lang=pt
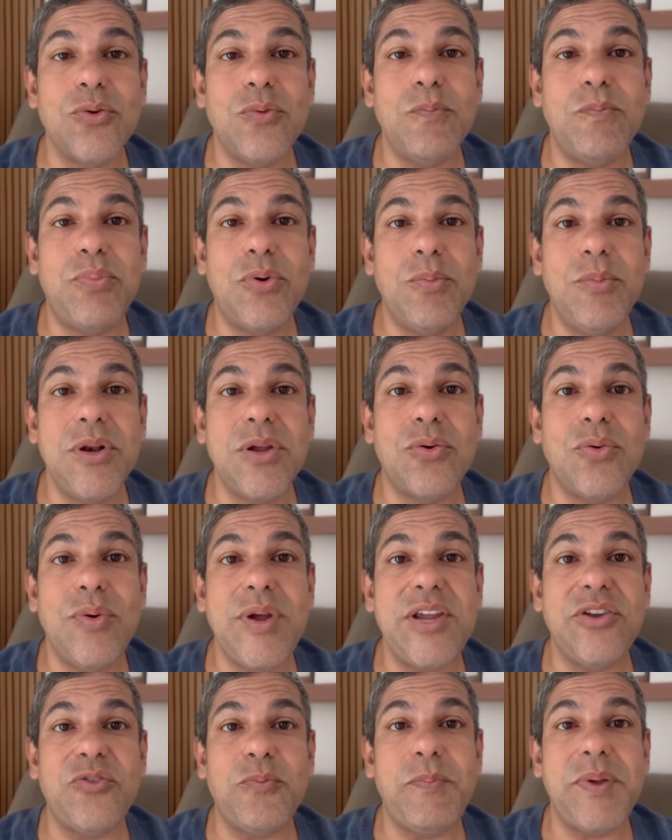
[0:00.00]
um público
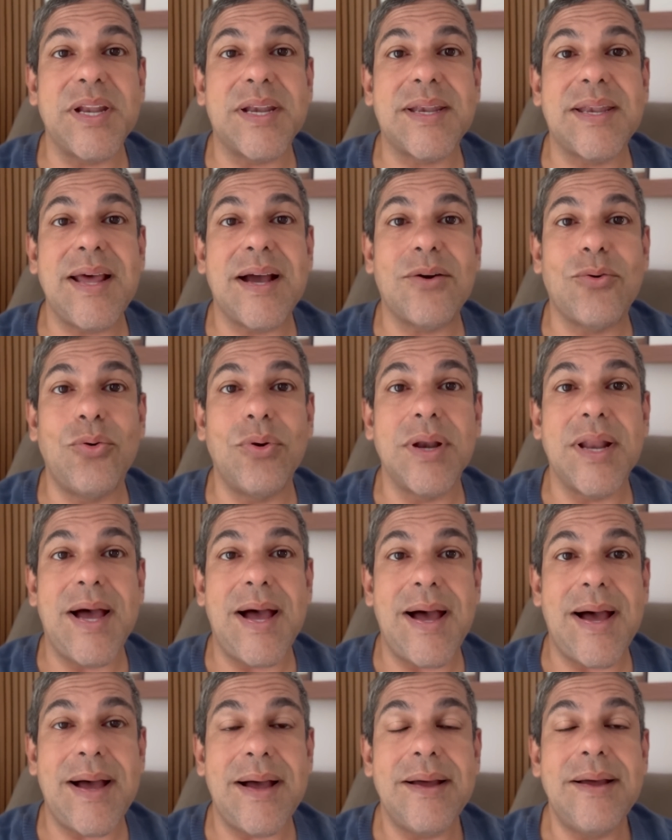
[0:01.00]

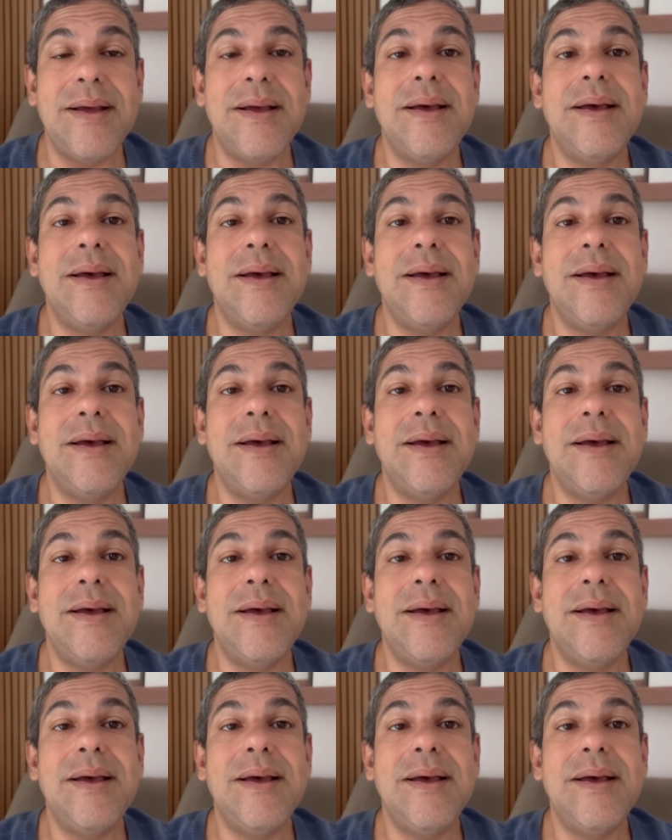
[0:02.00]
espetacular,